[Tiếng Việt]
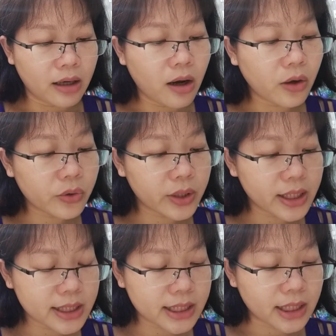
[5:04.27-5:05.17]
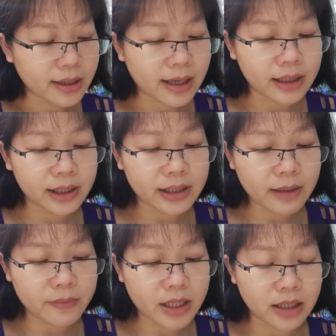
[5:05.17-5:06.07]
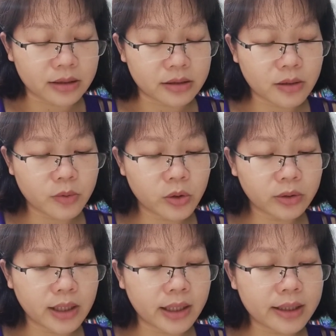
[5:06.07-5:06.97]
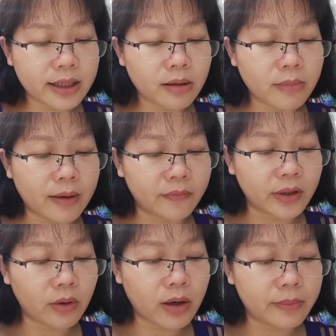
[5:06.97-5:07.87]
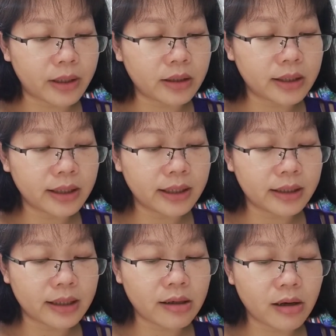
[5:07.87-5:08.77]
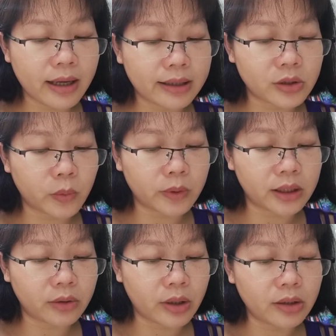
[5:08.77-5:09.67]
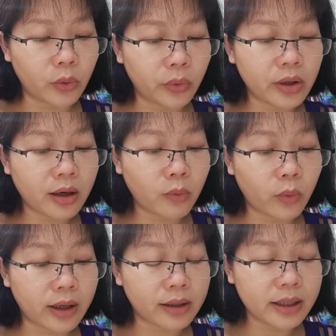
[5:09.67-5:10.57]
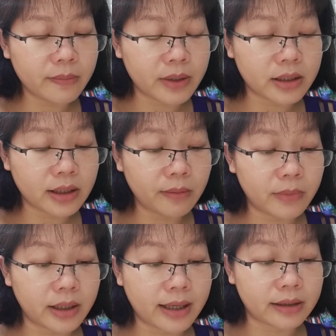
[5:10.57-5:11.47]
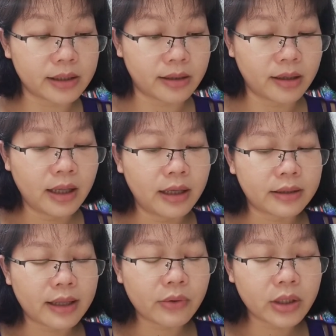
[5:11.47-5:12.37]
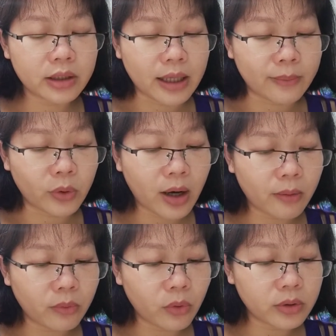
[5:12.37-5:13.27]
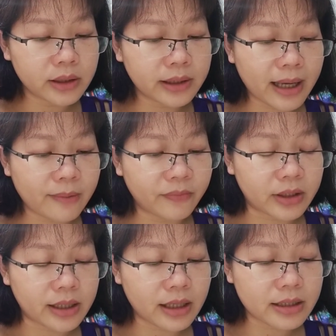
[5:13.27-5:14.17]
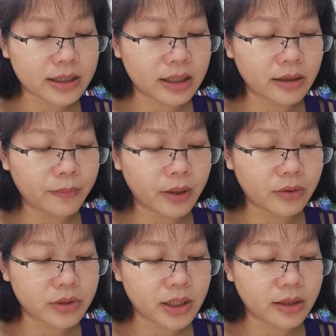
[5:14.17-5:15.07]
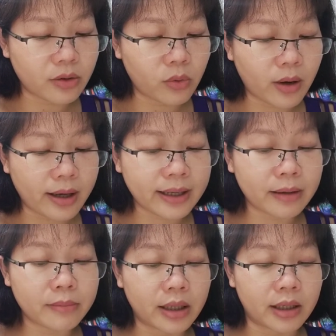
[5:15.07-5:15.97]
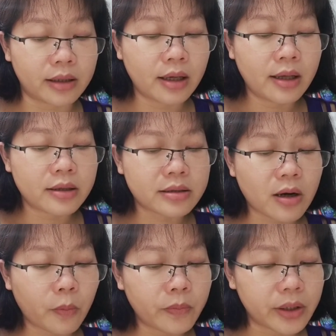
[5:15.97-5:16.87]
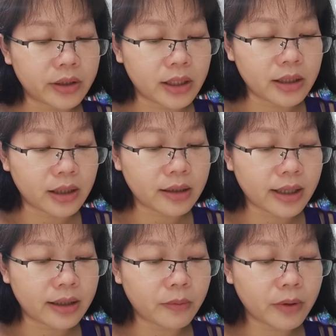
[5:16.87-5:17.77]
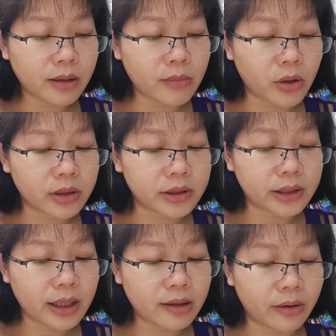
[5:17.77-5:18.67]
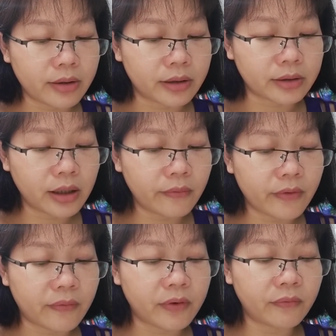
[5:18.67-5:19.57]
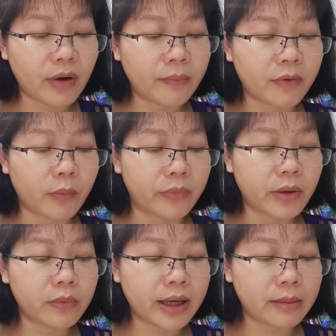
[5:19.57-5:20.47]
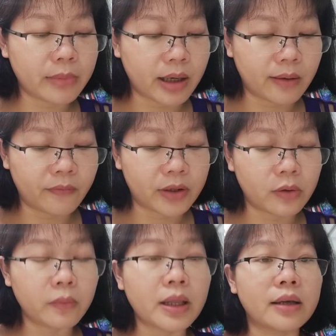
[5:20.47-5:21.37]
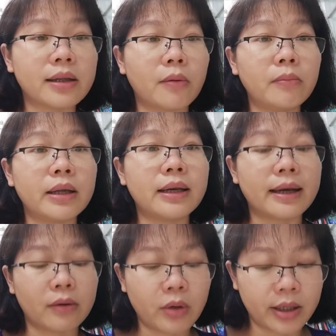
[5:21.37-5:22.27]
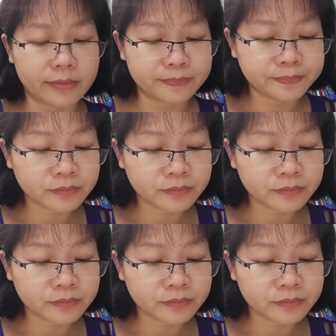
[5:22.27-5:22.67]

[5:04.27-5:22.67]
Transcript: Hawkins đã ghi chép rằng trong suốt thời gian ông làm việc ngoài biển khơi đã có hàng chục nghìn thủy thủ do ông quản lý bị chết bởi nạn dịch theo kinh nghiệm của ông, uống nước cam và chanh sẽ giúp điều trị hiệu quả căn bệnh. Song những chỉ dẫn này không khiến mọi người thay đổi nhận thức về phương pháp phòng chống căn bệnh và chúng nhanh chóng bị lãng quên.